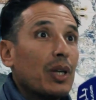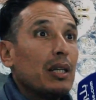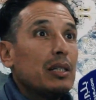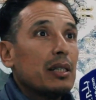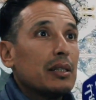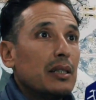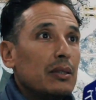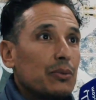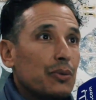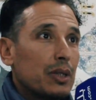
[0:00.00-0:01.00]

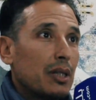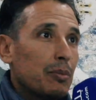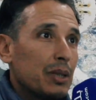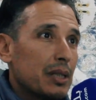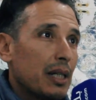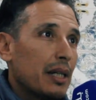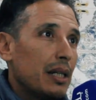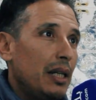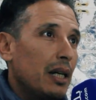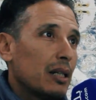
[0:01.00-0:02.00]
خلسة في ضرب
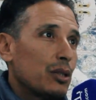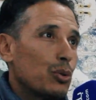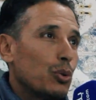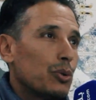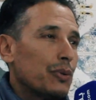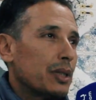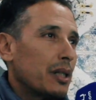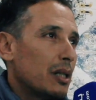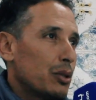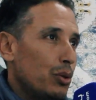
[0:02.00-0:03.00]
صارخ لحق الشهود في
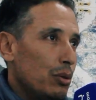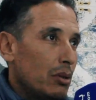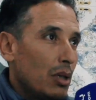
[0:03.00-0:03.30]
التراجع